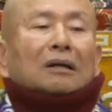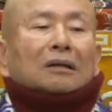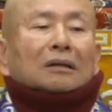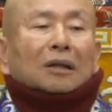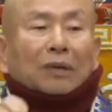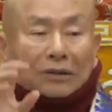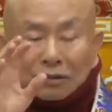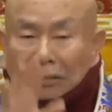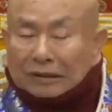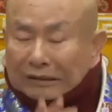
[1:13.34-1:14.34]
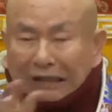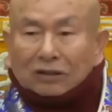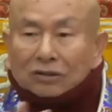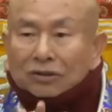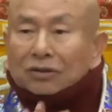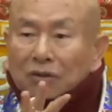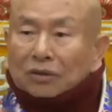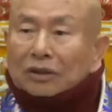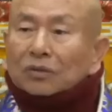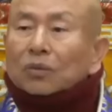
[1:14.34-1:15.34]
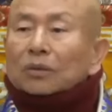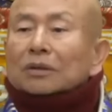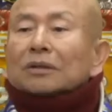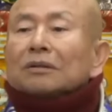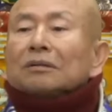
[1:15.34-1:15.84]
那么是跟他也是有因果的。